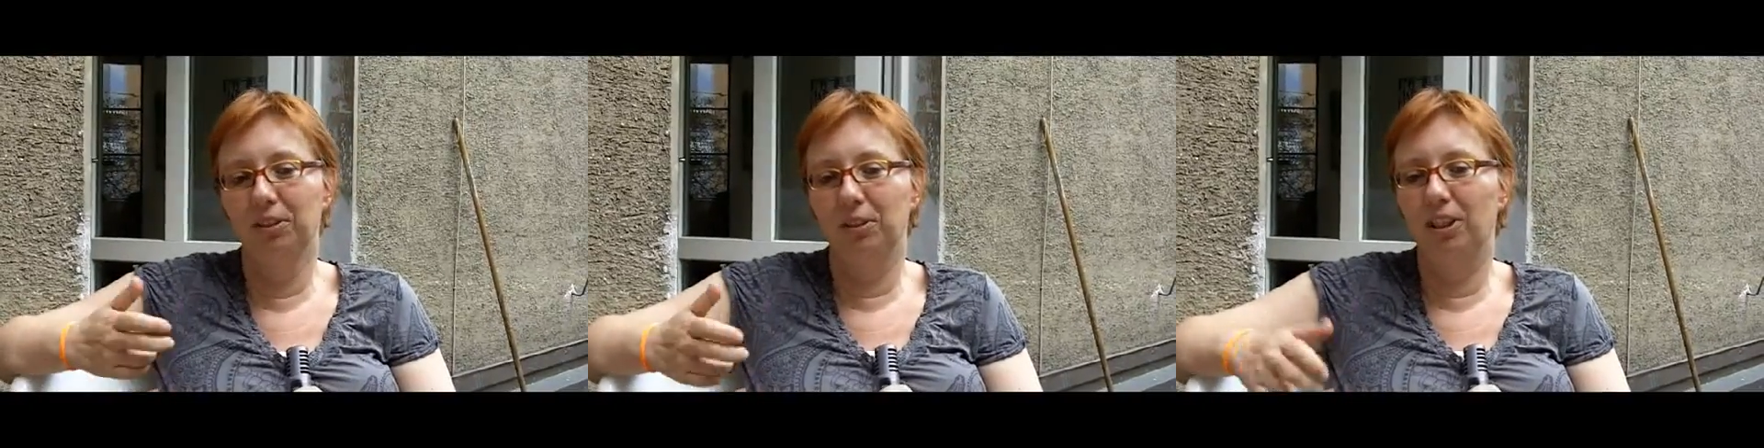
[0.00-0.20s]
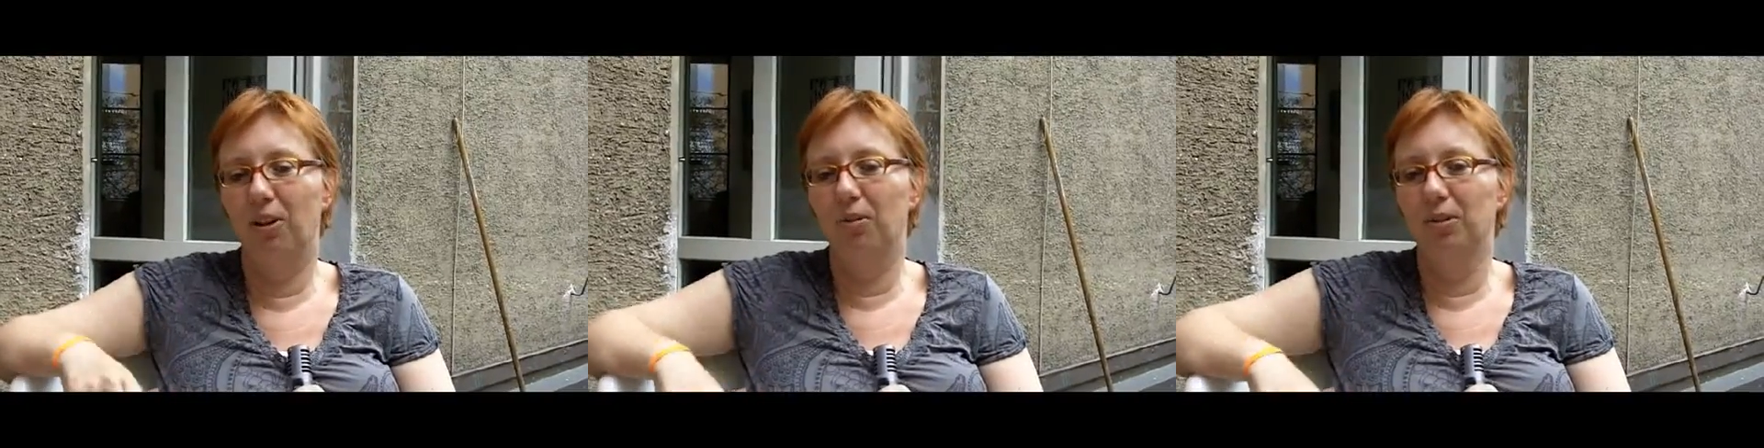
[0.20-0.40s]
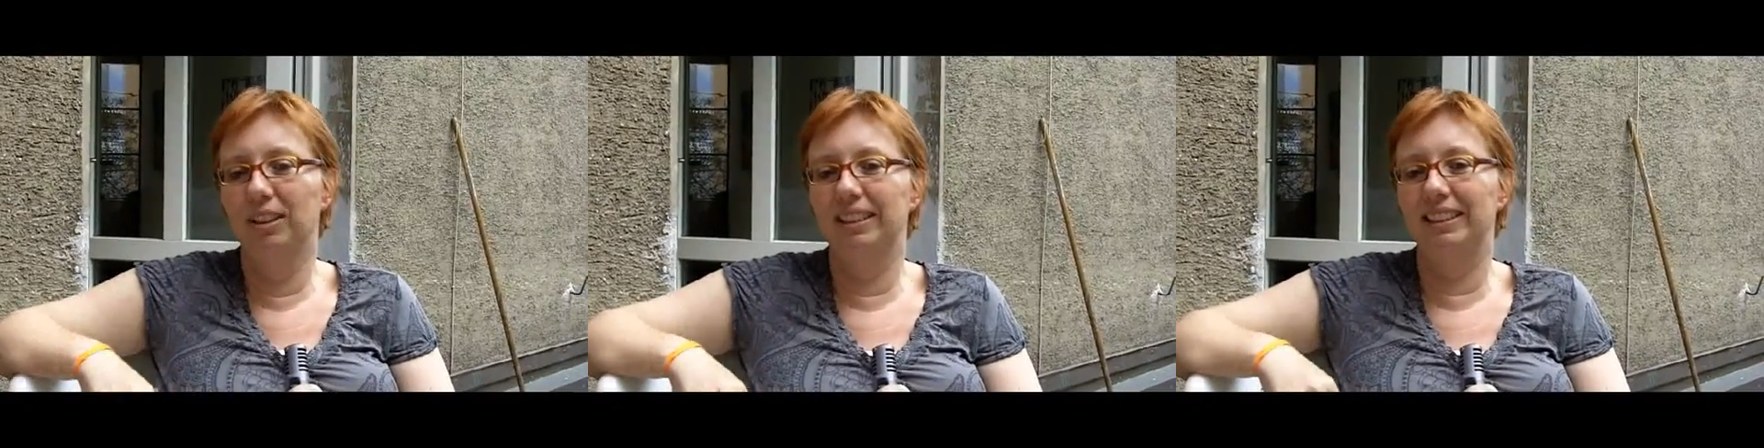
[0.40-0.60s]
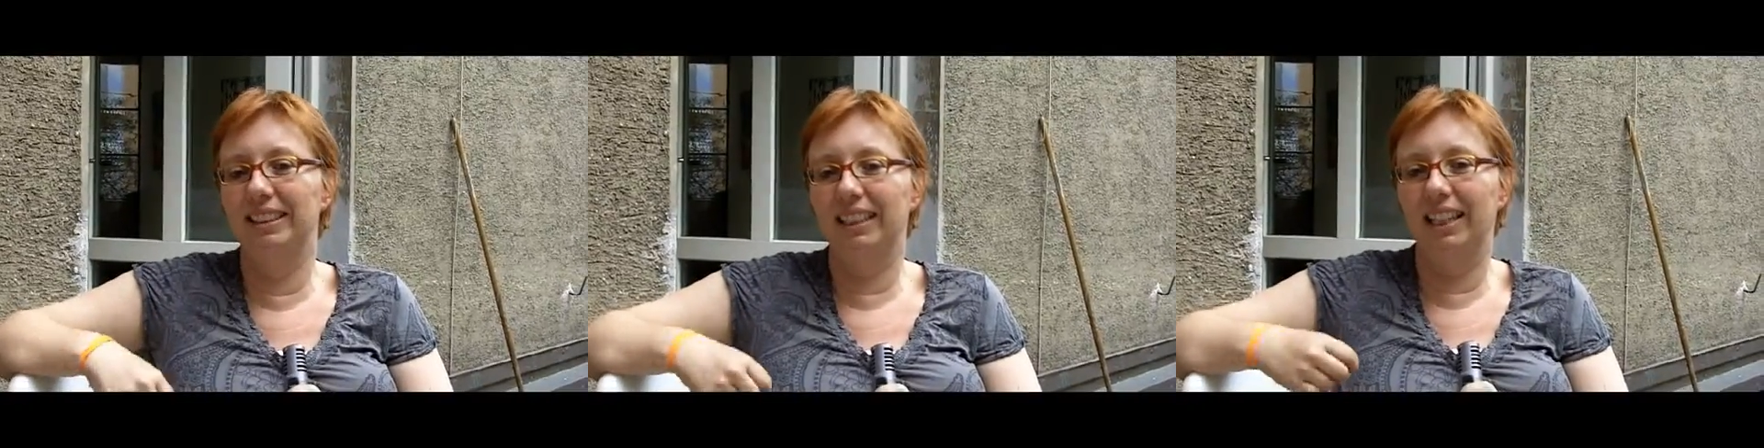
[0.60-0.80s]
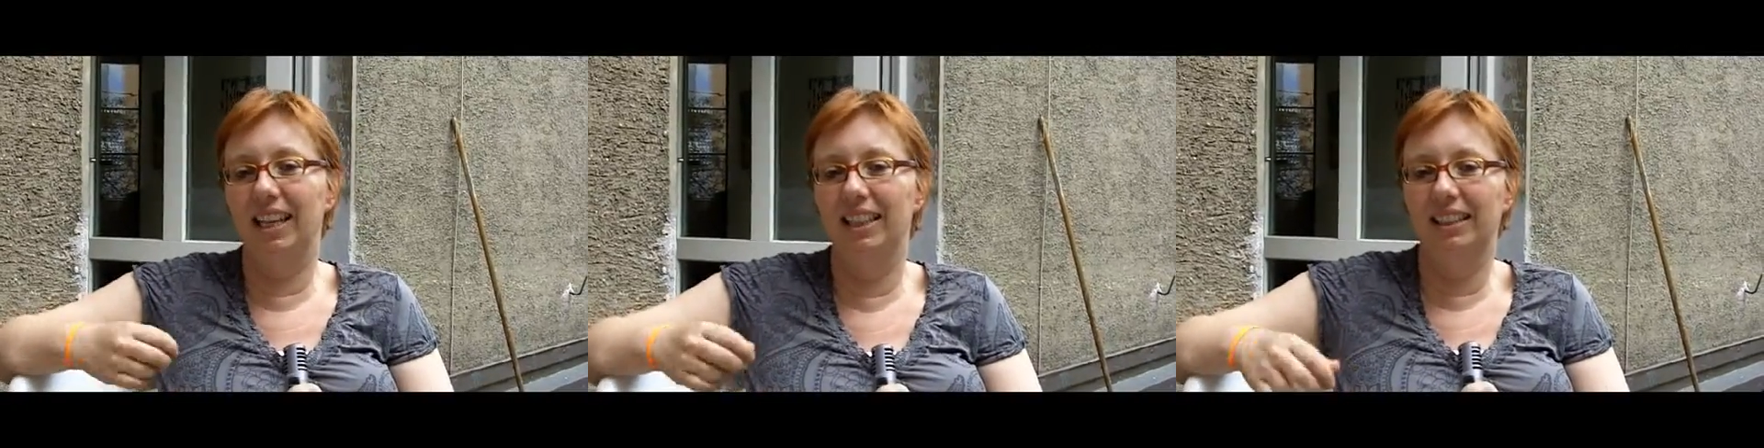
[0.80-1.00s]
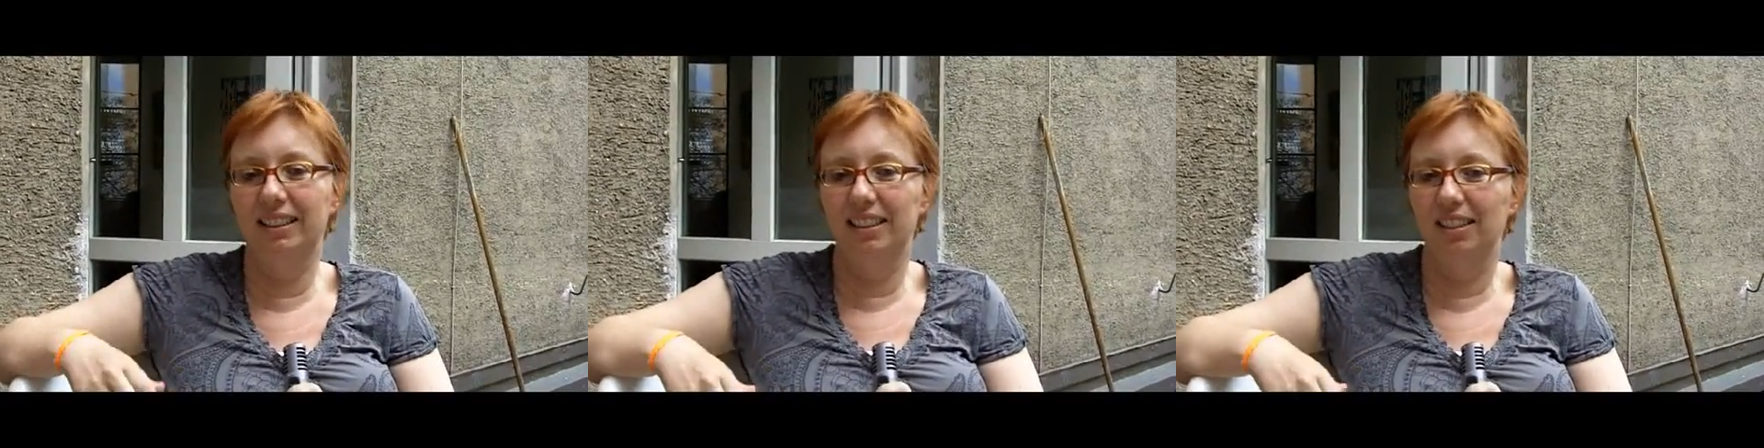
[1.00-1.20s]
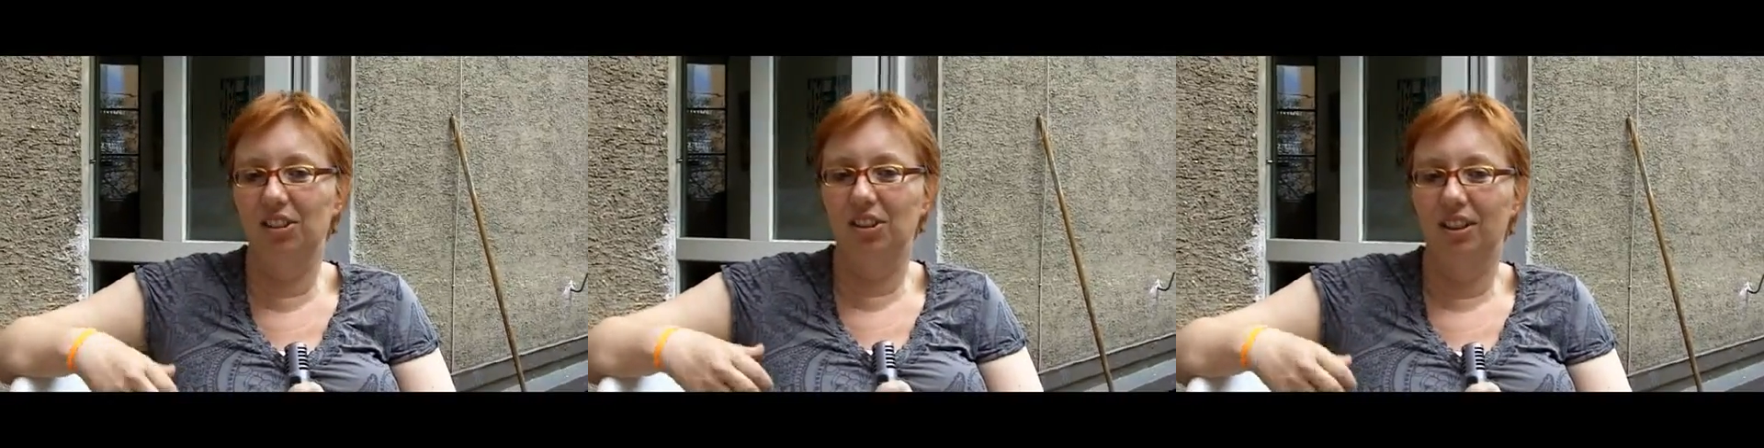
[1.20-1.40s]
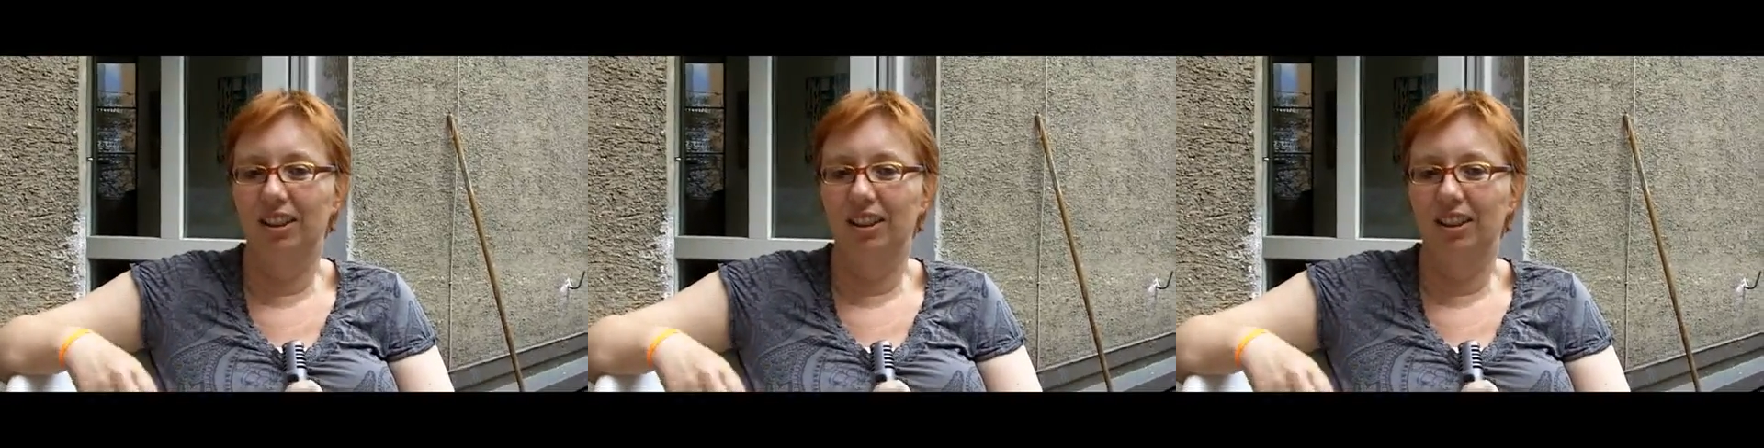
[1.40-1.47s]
oder ohne sich realistisch